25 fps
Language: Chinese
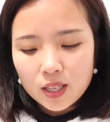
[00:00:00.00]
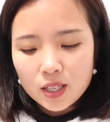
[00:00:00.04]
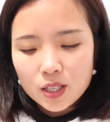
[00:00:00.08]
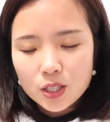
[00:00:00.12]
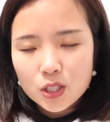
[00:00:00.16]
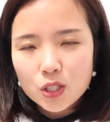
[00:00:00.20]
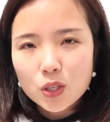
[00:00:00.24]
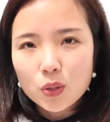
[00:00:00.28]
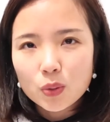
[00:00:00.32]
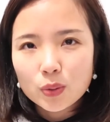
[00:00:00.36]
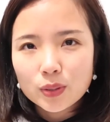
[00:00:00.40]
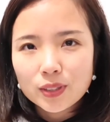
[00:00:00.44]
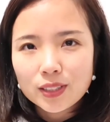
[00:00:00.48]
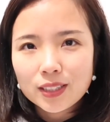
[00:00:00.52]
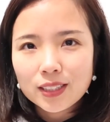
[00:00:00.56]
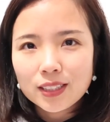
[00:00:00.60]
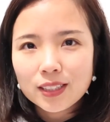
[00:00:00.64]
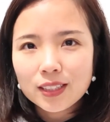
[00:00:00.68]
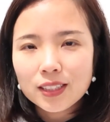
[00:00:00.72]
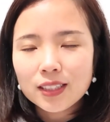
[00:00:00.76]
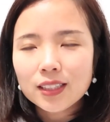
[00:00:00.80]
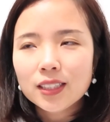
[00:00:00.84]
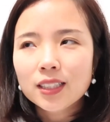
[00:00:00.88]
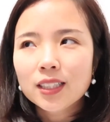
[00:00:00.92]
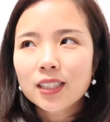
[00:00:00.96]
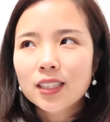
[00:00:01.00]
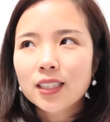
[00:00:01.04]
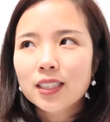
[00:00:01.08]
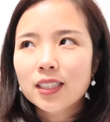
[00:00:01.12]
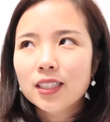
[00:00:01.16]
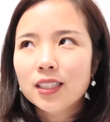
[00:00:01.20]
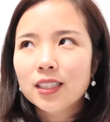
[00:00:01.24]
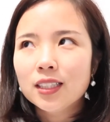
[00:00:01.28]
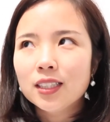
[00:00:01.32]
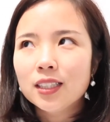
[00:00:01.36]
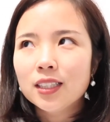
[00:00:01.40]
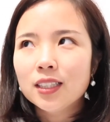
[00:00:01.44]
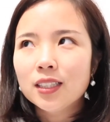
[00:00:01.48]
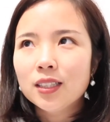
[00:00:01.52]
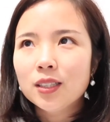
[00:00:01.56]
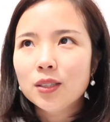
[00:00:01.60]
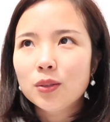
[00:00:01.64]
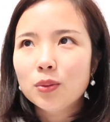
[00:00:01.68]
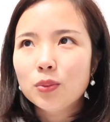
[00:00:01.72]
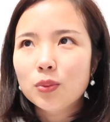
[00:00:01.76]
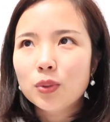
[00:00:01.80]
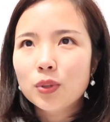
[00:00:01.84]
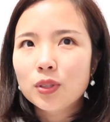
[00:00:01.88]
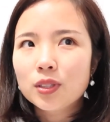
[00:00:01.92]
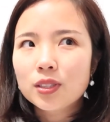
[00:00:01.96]
手机。呃，
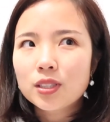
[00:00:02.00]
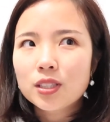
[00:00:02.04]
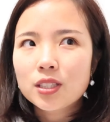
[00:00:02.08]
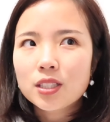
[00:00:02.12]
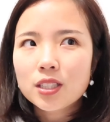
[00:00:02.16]
我